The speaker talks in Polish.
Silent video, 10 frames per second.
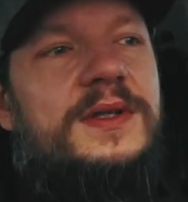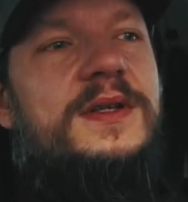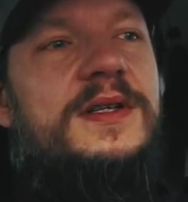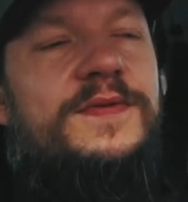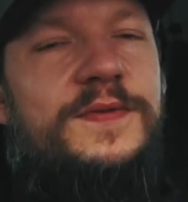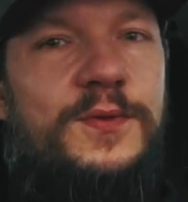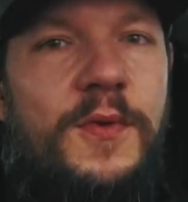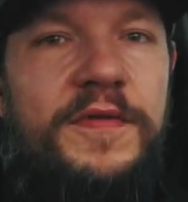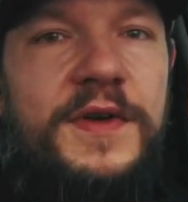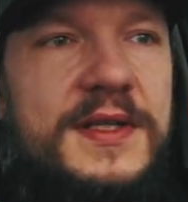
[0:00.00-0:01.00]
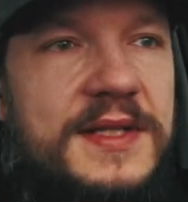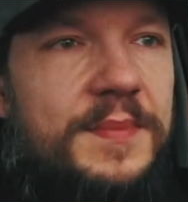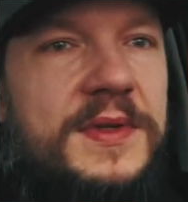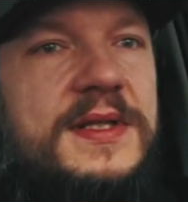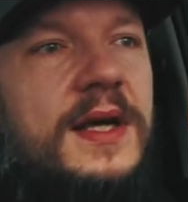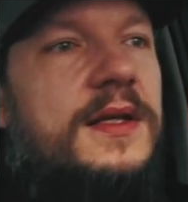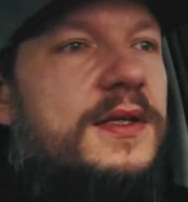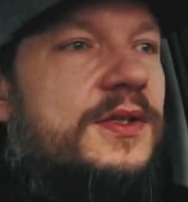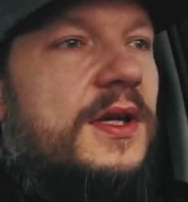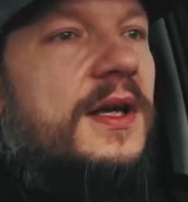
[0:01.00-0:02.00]
i w umowie jest
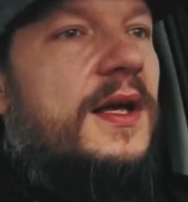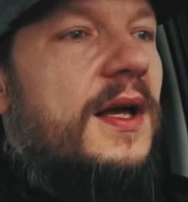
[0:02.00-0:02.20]
napisane, że